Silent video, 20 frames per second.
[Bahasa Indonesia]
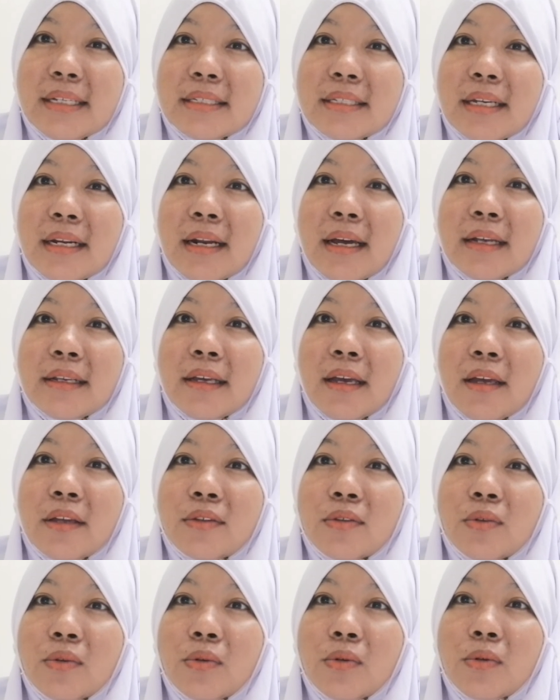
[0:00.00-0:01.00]

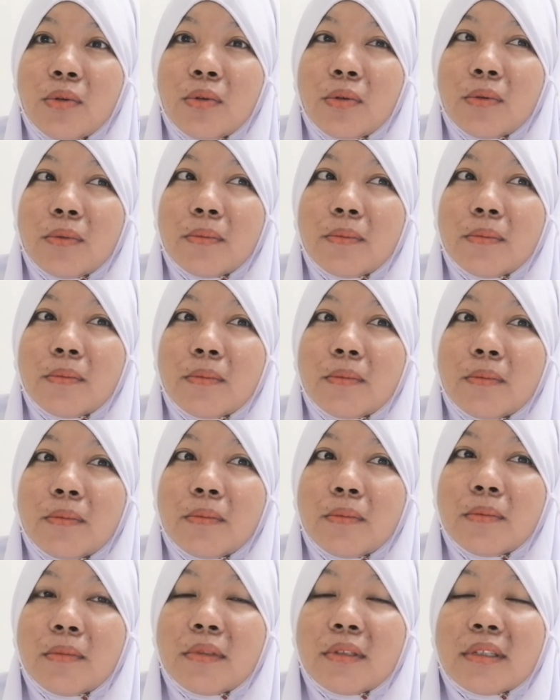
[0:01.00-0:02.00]
istilahnya itu
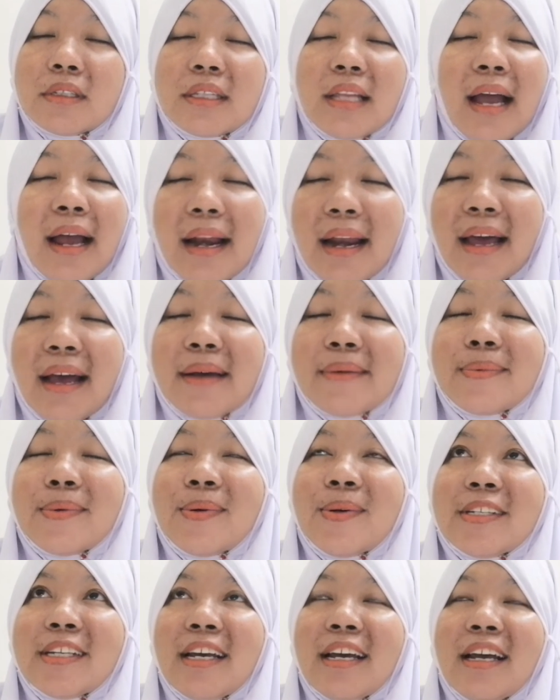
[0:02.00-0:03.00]
entahlah
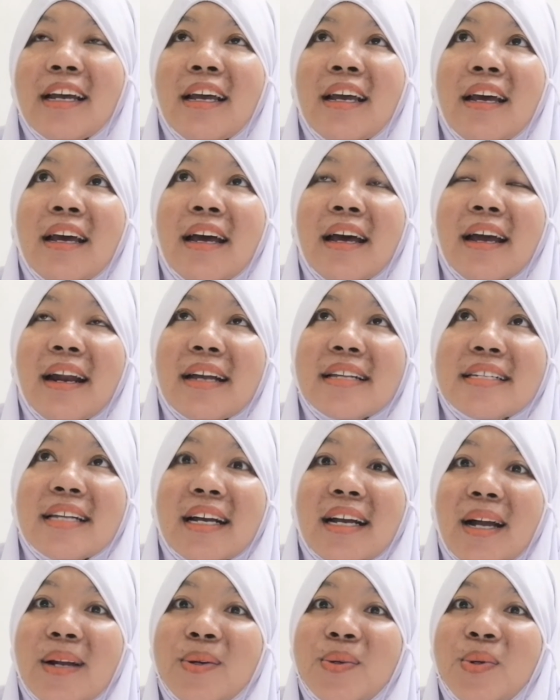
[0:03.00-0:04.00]
pokoknya
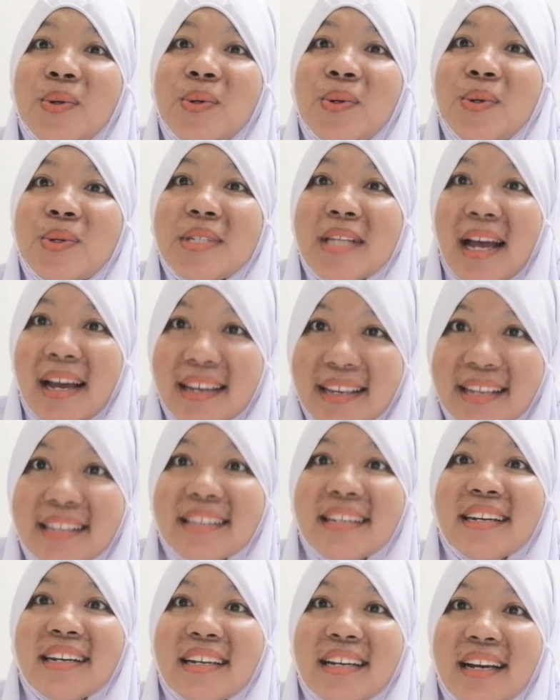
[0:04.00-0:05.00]
rasakan dulu
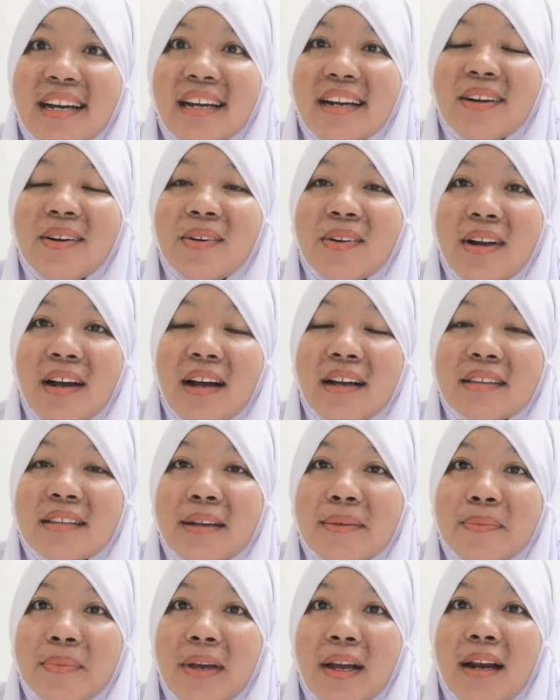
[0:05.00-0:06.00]
sakit di negara orang
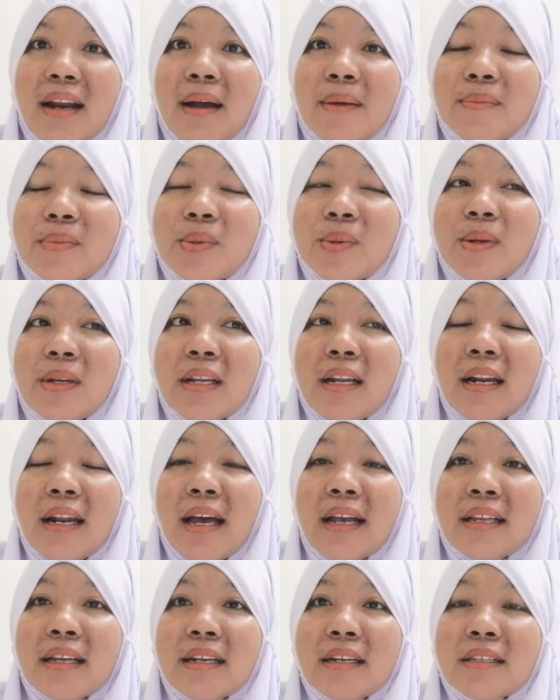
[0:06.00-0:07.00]
tapi
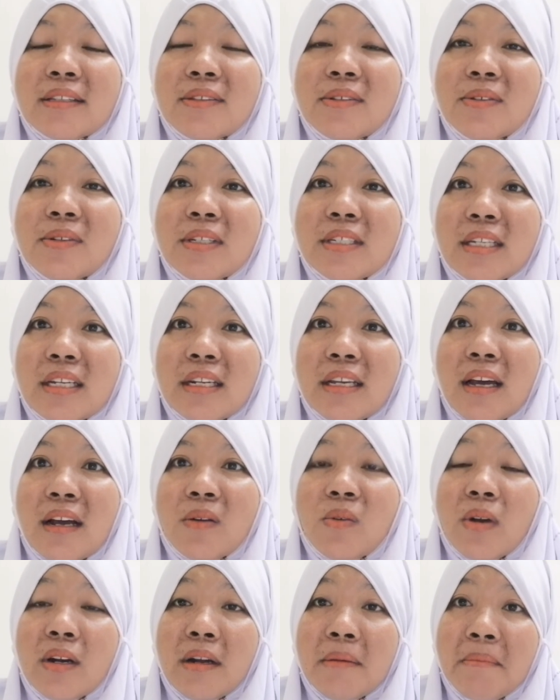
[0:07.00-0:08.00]
alhamdulillahnya itu di sini
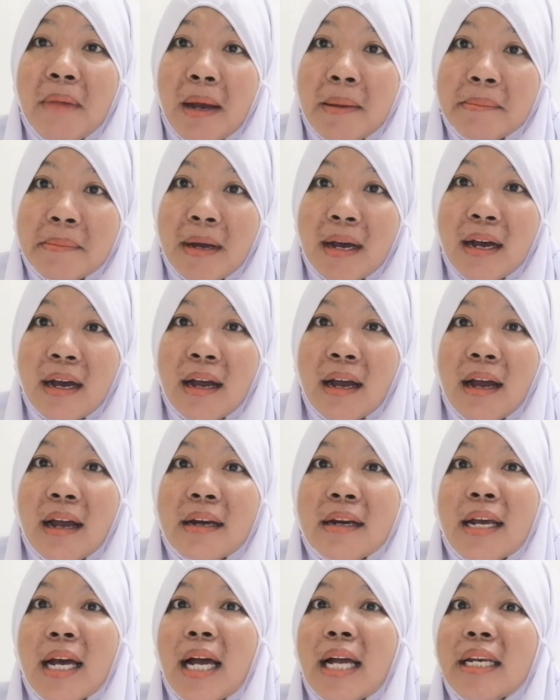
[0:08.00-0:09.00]
aku ada mama
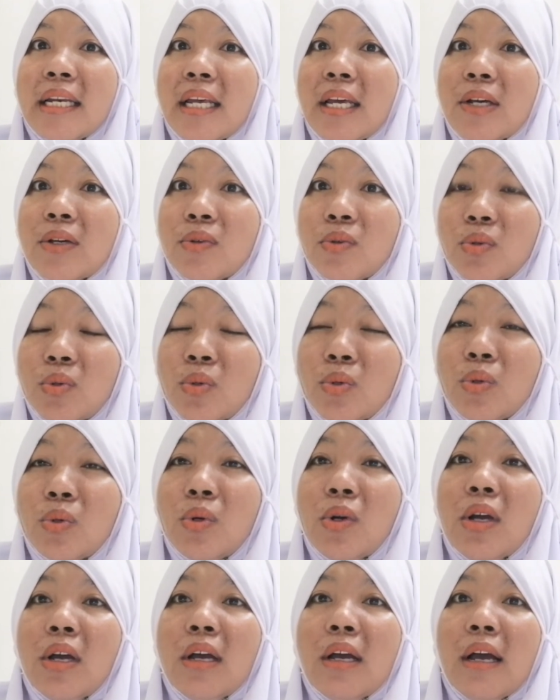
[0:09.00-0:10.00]
ada
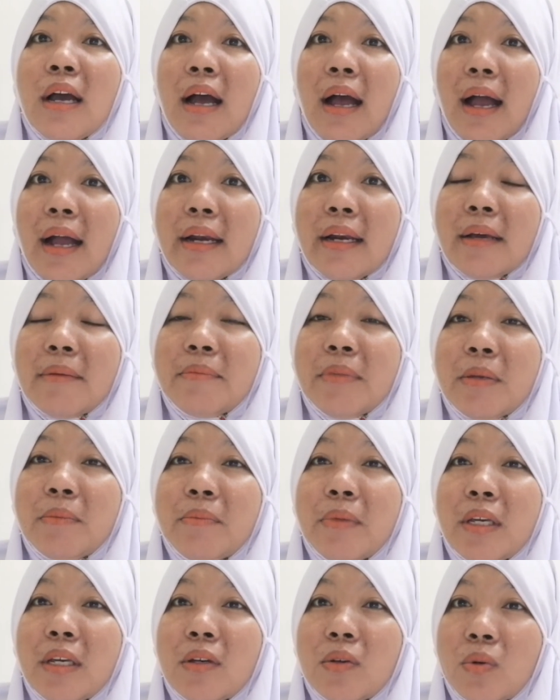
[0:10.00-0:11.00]
adekku ada
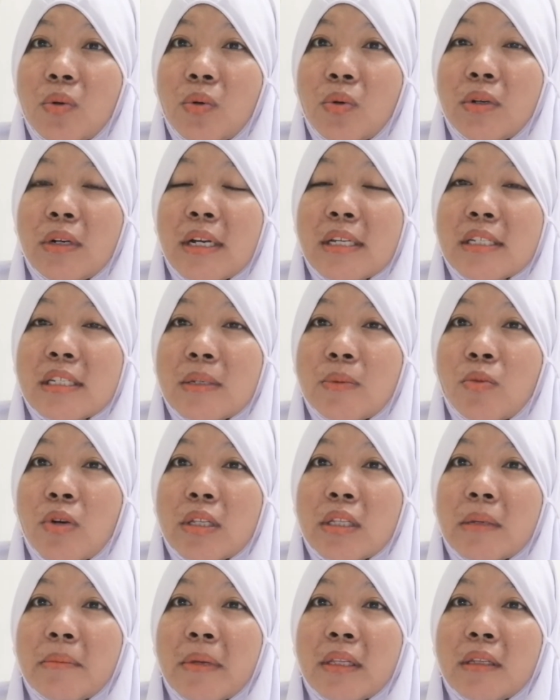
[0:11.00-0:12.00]
bibiku dan semua
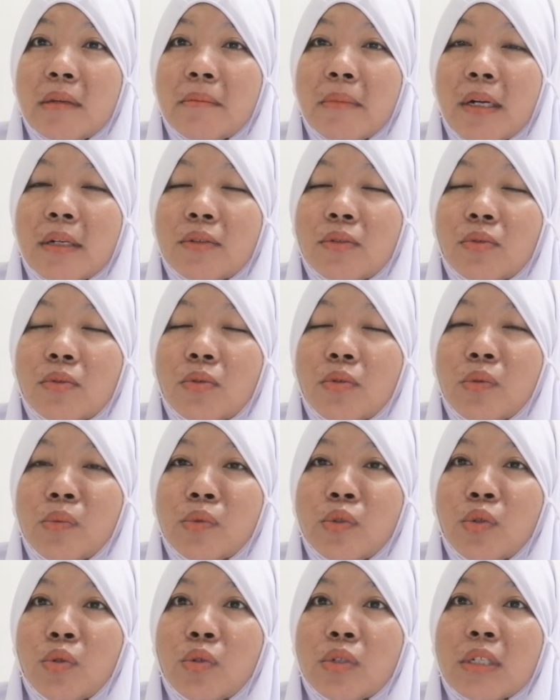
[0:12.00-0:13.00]
teman teman
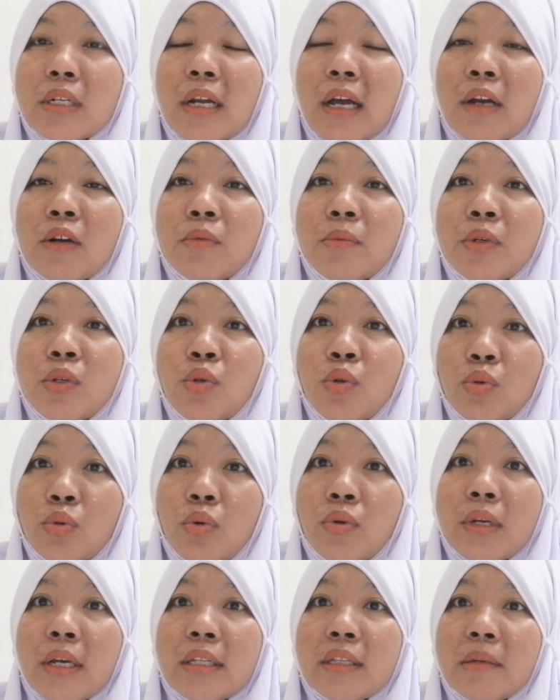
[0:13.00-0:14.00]
tuh selalu
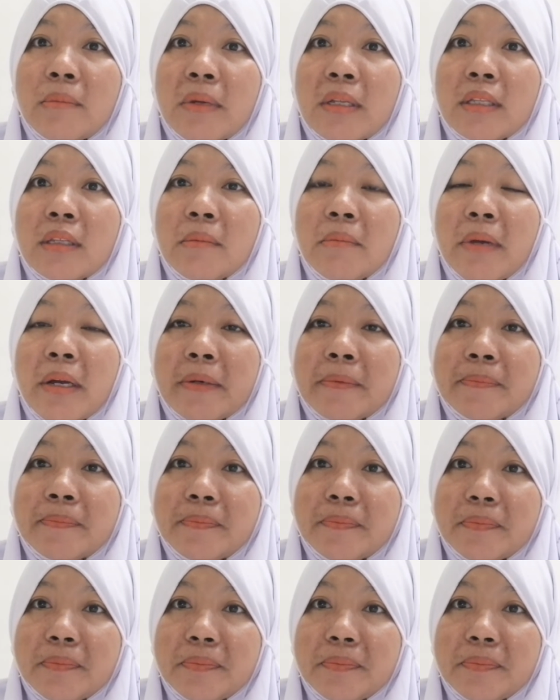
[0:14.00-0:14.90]
mendukung ya teman-teman